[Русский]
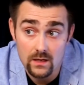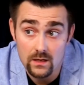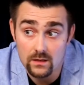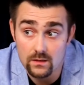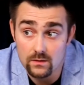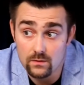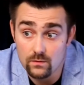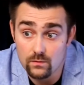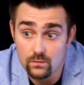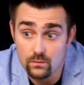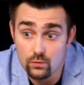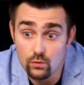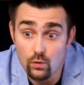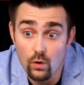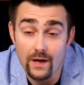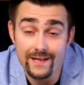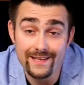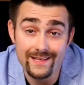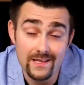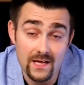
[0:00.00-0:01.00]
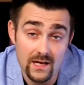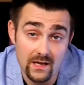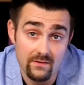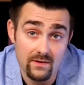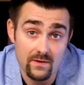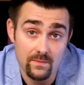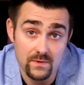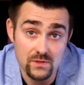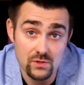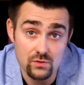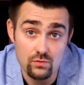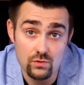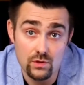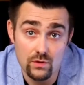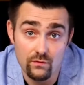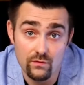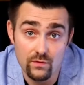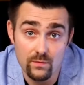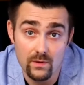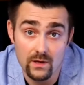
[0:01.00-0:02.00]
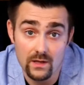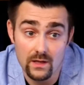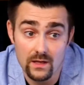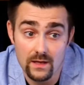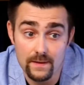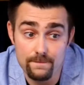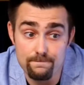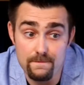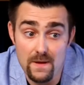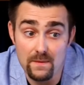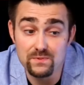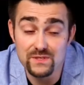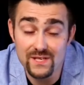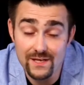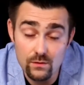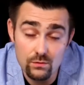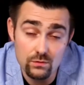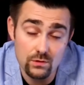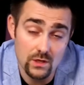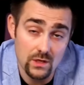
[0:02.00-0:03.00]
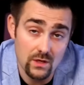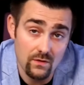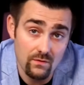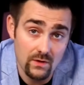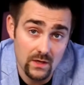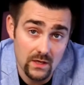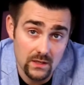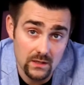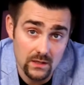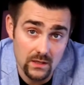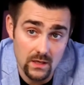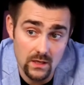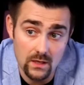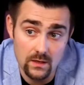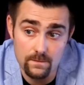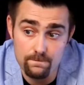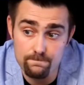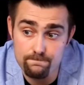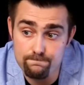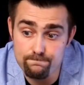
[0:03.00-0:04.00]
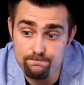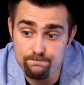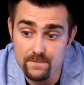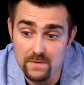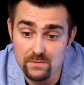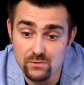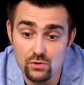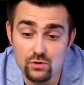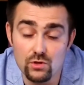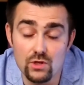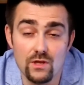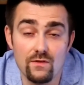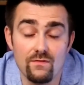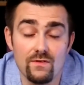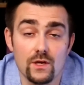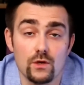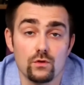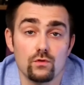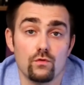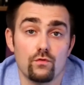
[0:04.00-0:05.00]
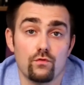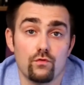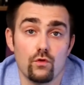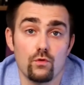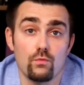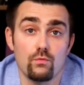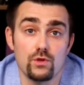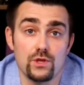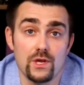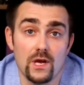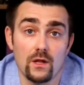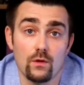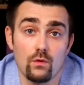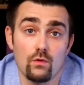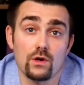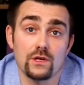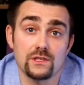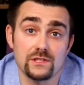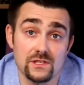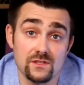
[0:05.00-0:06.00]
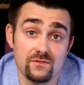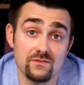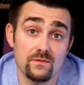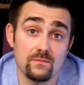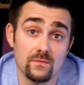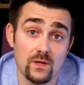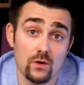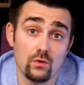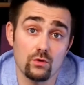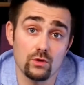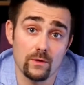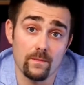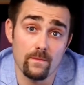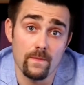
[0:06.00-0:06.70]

э, но одинаковая по сути, выбрала абсолютно, неверный, абсолютно неверную форму диалога со своим народом.